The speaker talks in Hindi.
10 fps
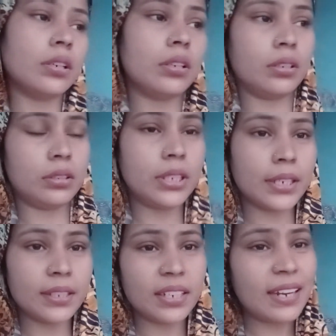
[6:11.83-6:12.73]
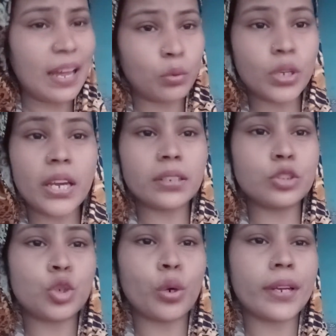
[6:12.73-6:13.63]
धीरे धीरे डालूंगी एक दिन
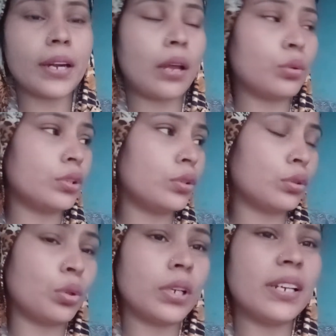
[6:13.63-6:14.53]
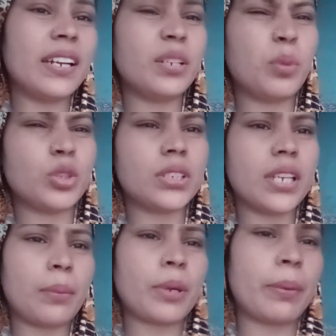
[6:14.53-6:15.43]
छोड़ के डालूंगी तो थोड़े लेट ही पहुँचेंगे
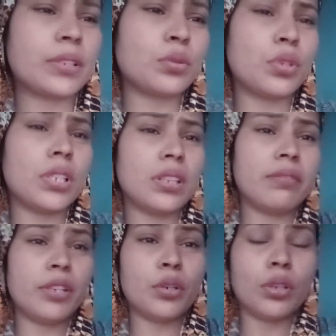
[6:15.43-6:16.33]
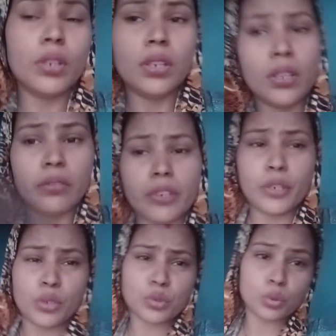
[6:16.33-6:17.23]
आपके पास क्योंकि इतनी वीडियो
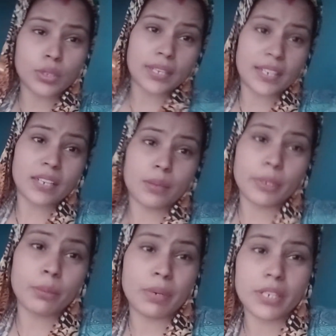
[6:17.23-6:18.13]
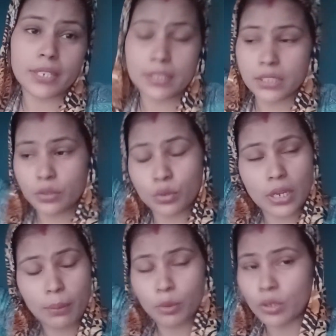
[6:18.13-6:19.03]
वीडियो शूट करने का ना मेरा मन नहीं करता क्योंकि
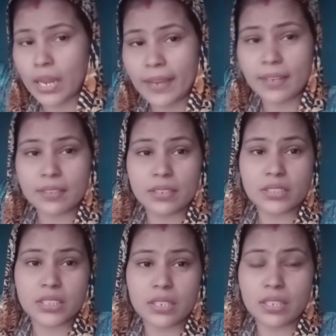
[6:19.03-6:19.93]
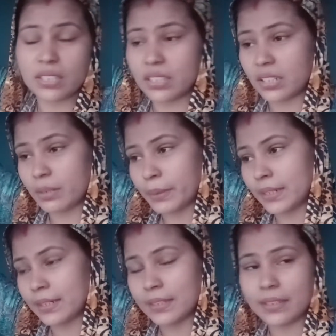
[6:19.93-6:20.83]
आप लोग लाइक कर देना शेयर कर देना कमेंट
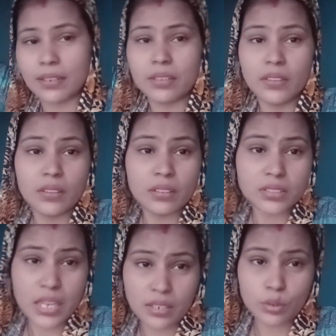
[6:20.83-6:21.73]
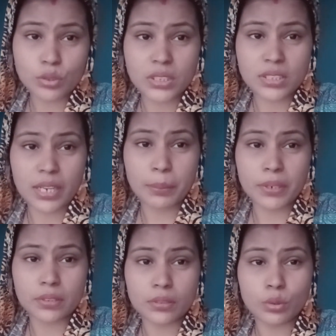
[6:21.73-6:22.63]
कर देना चैनल को सब्सक्राइब
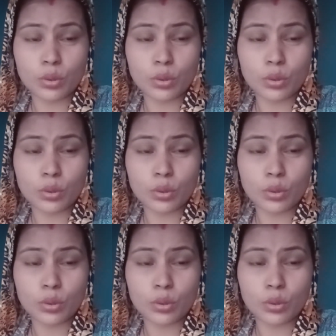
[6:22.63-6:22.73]
करते तो